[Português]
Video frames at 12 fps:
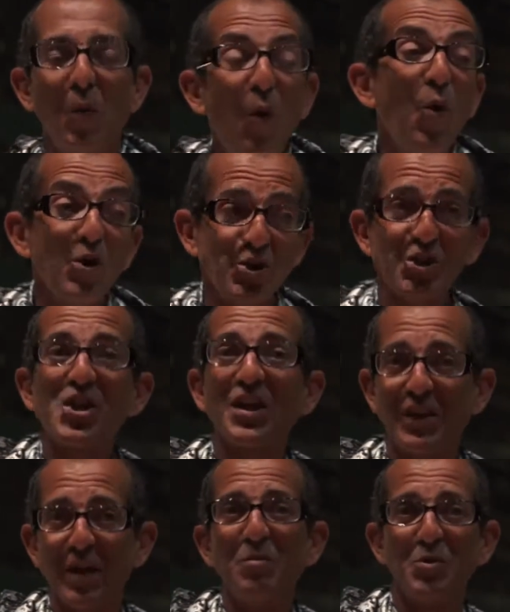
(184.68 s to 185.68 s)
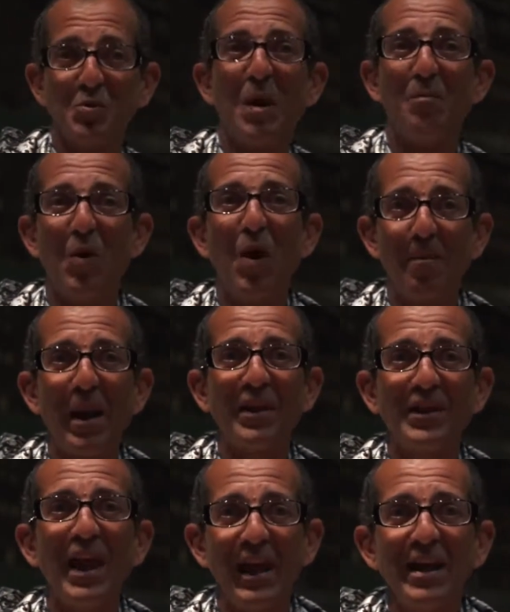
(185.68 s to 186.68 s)
hoje já temos uma boa
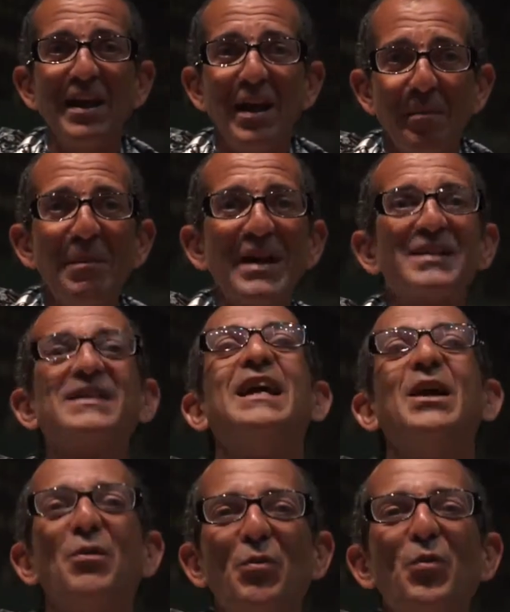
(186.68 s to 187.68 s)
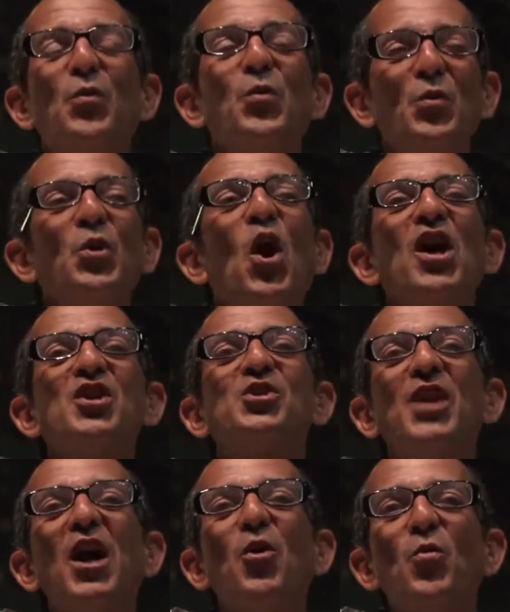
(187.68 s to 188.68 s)
plateia, mas o, o
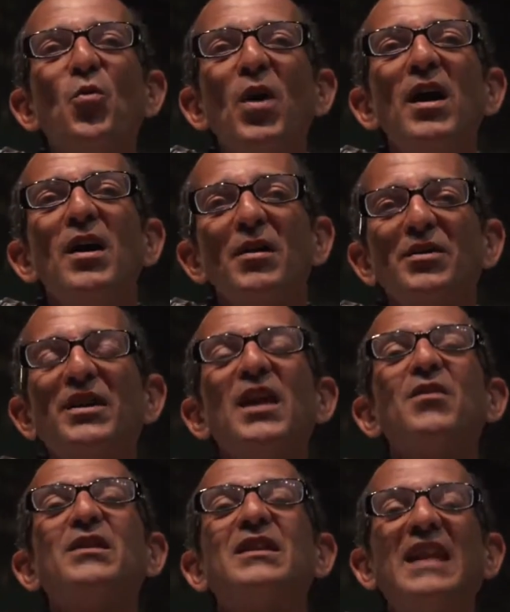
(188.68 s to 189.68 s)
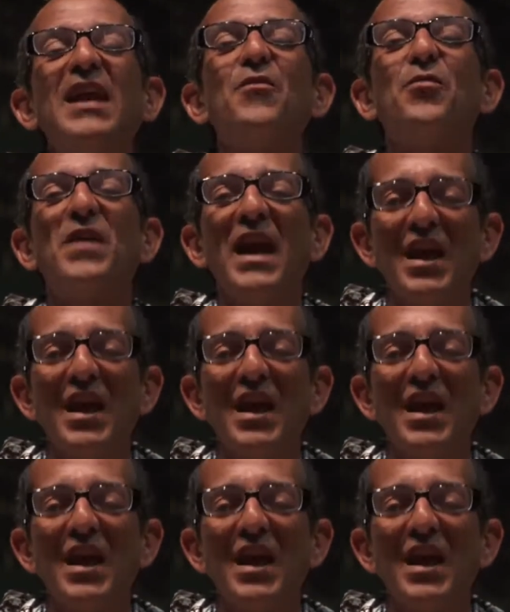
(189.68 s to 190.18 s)
nós na rua te, teve